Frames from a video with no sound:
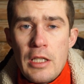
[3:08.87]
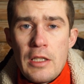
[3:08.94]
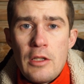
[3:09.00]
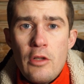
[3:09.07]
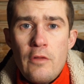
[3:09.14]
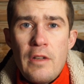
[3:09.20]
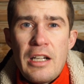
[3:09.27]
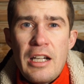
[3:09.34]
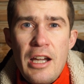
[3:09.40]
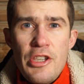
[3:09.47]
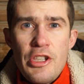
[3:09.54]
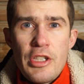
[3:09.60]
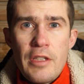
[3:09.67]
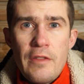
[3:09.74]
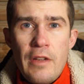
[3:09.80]
слово
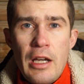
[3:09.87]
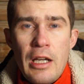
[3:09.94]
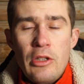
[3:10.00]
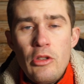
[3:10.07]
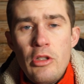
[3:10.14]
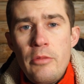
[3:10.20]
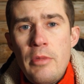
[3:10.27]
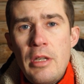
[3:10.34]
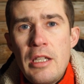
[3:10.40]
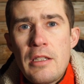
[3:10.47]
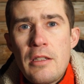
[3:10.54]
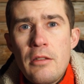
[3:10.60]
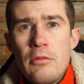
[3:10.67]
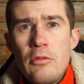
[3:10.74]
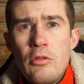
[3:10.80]
«качество» оно
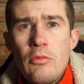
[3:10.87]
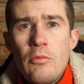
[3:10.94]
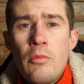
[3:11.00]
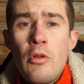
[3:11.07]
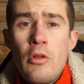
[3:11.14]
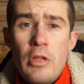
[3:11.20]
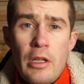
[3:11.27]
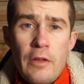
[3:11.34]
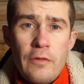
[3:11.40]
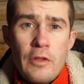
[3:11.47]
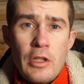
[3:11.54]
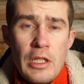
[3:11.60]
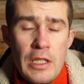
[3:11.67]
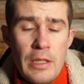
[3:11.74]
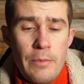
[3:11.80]
имеет ну, более
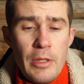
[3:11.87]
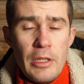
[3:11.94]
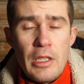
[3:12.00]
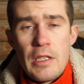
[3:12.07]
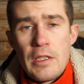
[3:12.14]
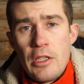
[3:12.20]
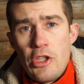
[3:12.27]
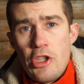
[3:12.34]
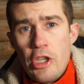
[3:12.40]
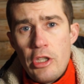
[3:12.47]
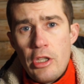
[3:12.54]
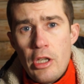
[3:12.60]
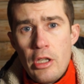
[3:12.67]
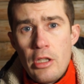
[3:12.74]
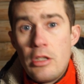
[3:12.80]
второстепенное
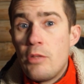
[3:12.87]
значение.